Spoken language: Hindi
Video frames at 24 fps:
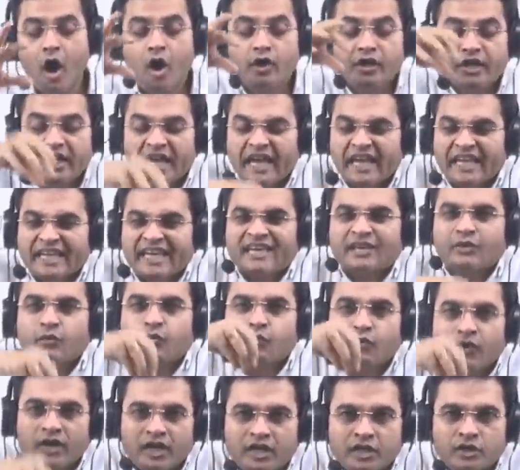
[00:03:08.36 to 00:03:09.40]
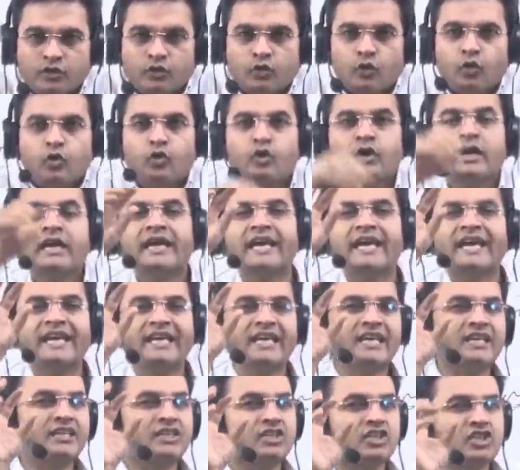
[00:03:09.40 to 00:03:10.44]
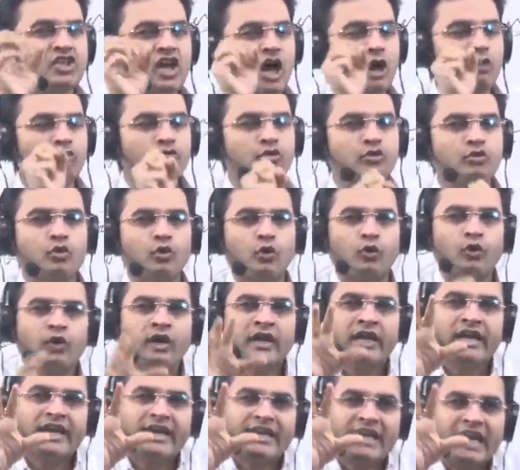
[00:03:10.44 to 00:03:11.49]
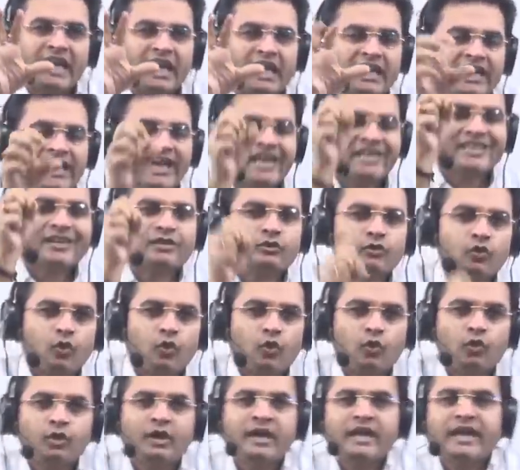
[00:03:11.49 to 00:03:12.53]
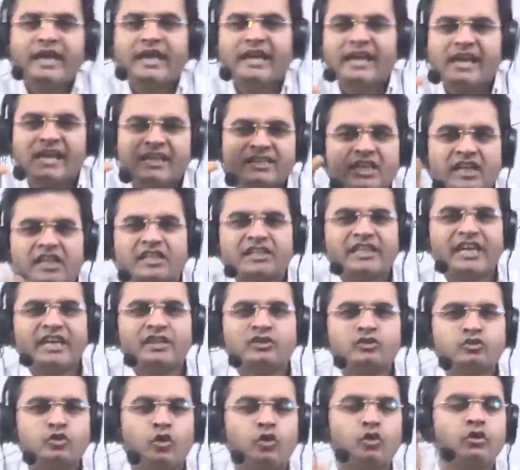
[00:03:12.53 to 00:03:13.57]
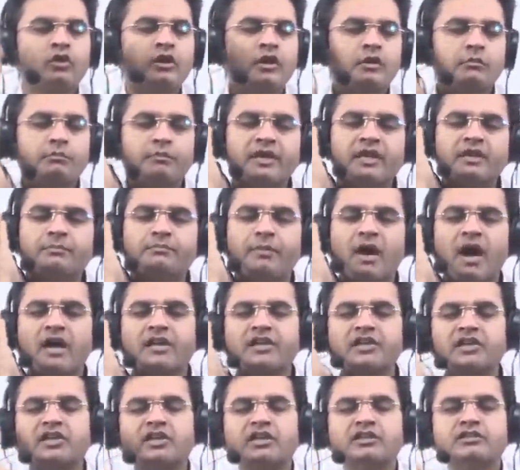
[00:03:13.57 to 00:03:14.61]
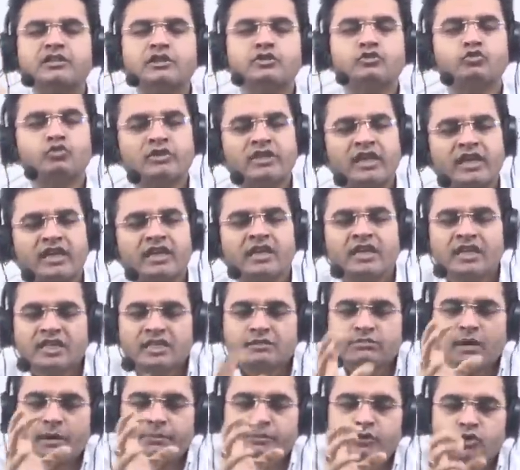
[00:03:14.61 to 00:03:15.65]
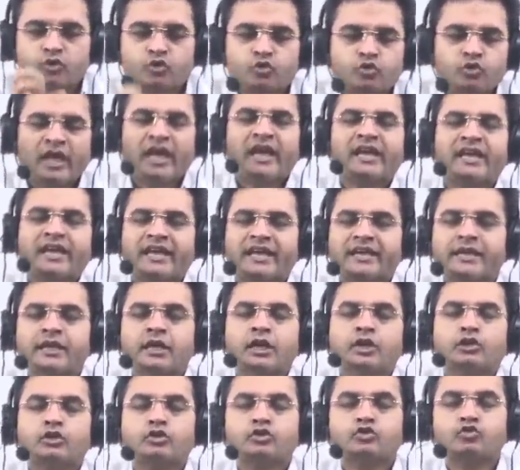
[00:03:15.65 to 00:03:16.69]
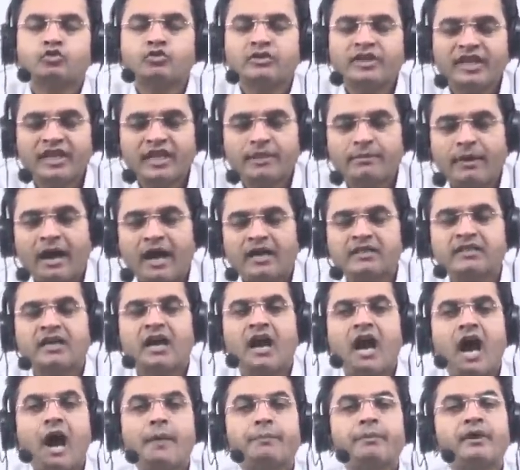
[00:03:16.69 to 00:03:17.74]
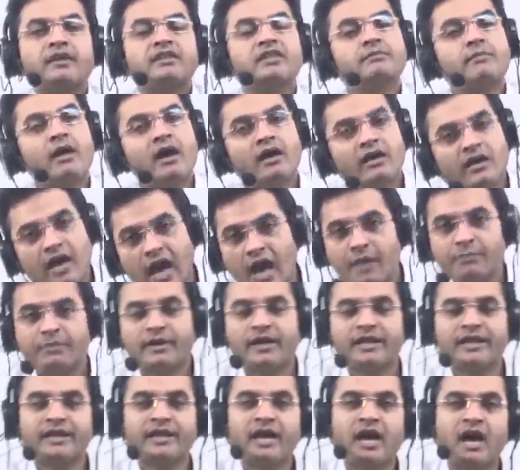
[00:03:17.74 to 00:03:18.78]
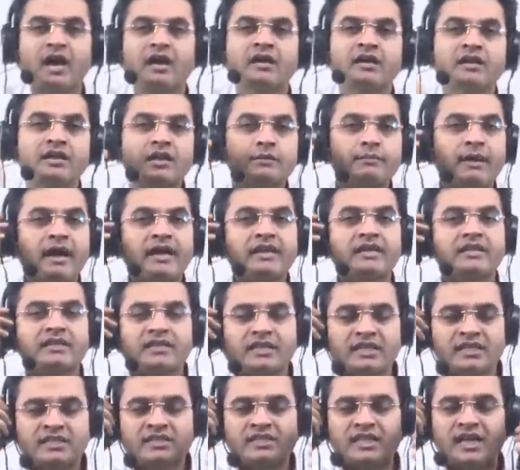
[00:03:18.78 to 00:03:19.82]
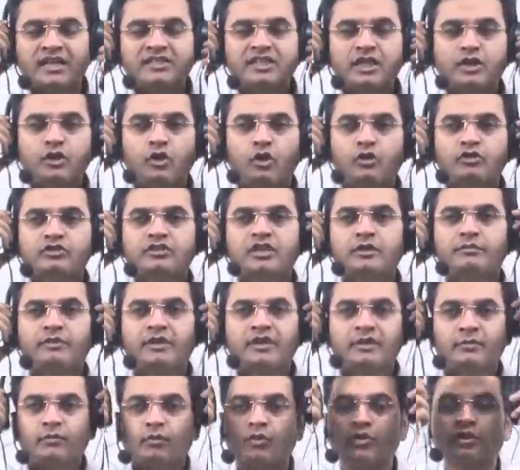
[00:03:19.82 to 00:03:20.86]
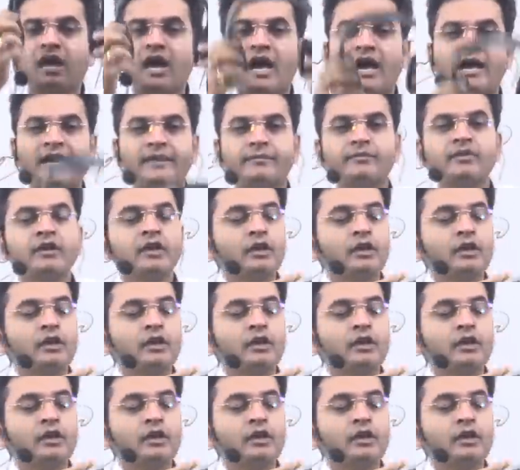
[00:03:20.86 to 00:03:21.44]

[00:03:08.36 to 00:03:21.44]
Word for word: और एक एक वर्ड को एक एक साउंड को एक एक लेटर को एक एक सेंटेंस को बड़े बारीकी से सुनिए जब आप सुनेंगे तो सुनने के बाद आपका दिमाग काम करेगा कि भाई किस तरह से कौन सा वर्ड बोल रहा है